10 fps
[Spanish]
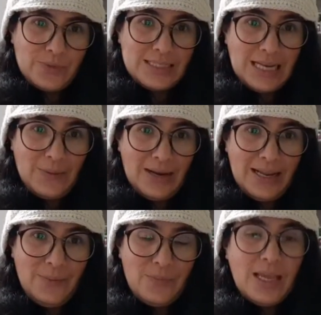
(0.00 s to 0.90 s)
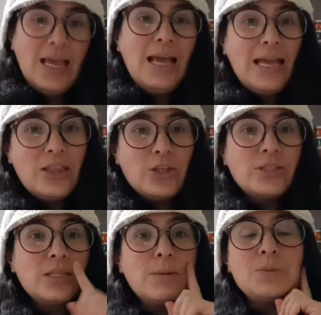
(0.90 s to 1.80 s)
¿Sale, vale?
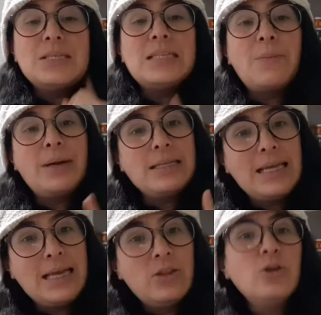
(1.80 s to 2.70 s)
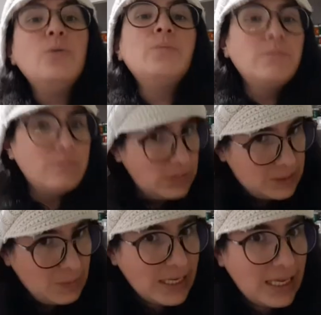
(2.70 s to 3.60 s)
Entonces vamos a estar practicando
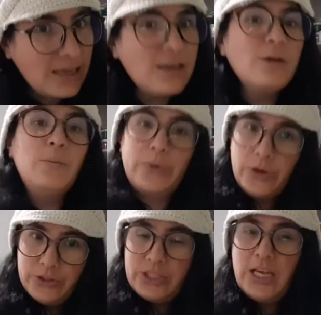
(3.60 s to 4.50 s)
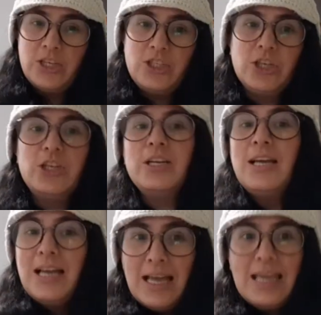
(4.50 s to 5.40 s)
speaking, pronunciation
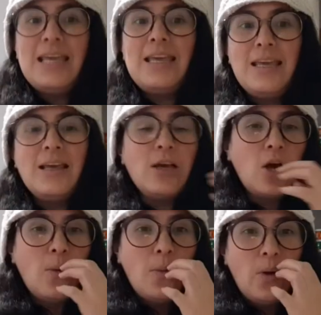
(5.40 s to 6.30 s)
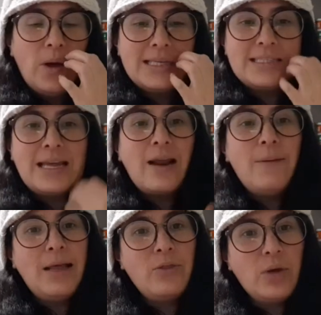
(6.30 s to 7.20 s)
y cómo estar
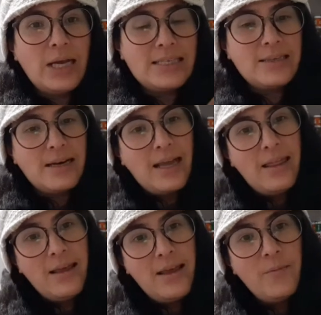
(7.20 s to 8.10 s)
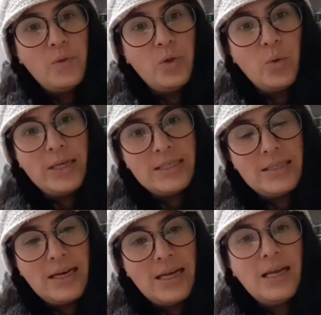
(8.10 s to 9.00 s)
hablando acerca de
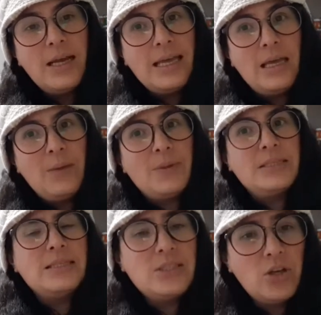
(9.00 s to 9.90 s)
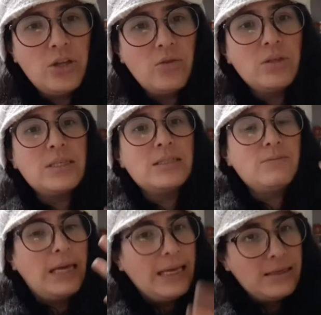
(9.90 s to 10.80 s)
nuestra eh, presentación y de
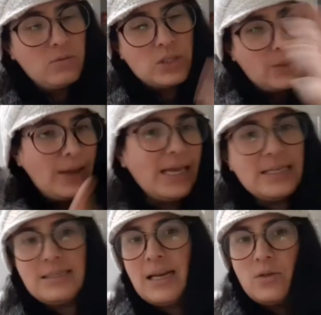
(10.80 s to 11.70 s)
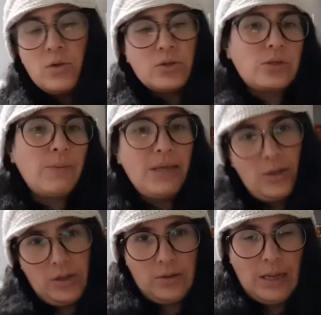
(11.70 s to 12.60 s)
nuestras nuestra maestra y de nuestros
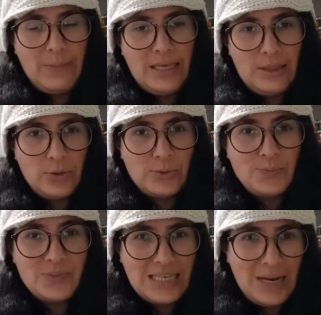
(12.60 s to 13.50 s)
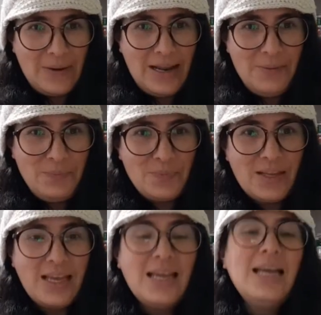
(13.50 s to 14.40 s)
amiguitos. ¿Sale, vale?
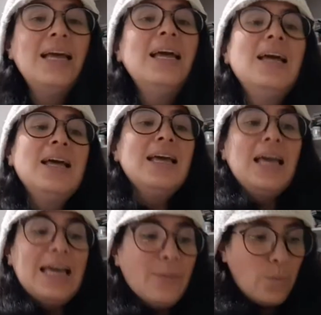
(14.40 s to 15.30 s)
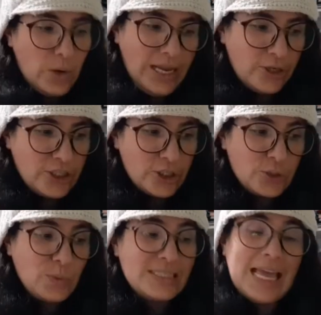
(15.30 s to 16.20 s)
Bueno,
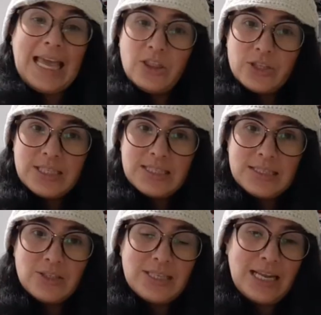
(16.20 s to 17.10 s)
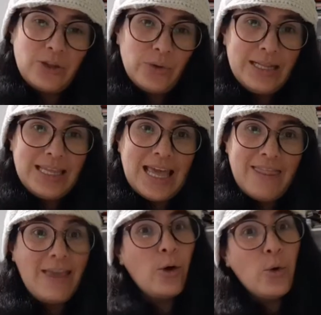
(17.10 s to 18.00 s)
chicos, pues entonces eso sería todo el día
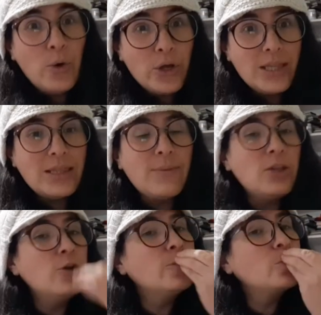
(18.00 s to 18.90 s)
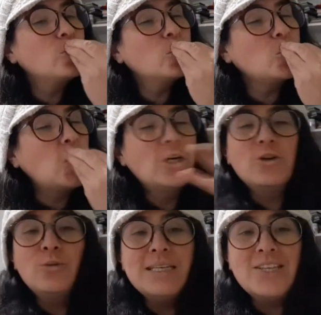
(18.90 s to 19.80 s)
de hoy. Te mando
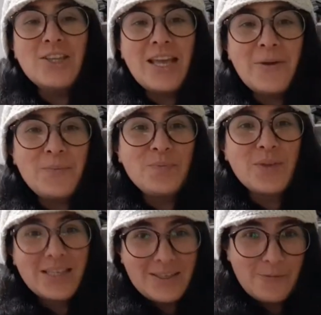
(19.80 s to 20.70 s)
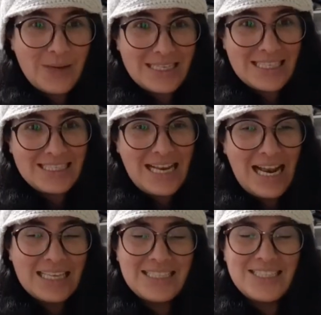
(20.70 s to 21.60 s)
un besote.
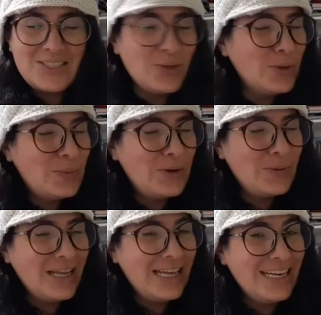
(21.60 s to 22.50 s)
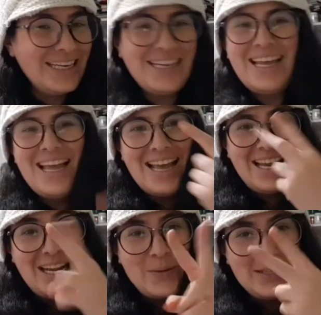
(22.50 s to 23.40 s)
Pásensela súper bien.
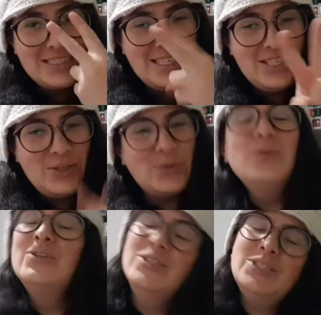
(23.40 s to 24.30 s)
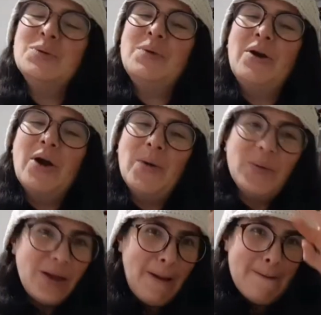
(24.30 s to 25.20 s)
And I will see you
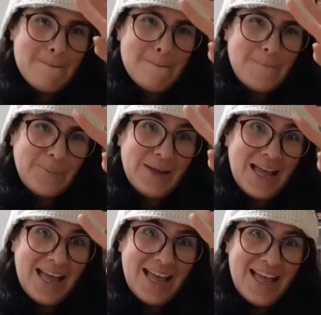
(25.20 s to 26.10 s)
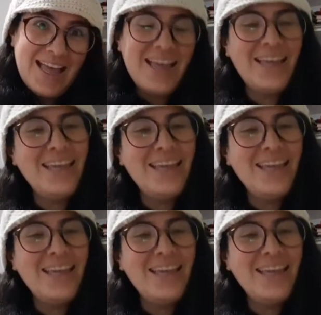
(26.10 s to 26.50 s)
tomorrow. Bye bye.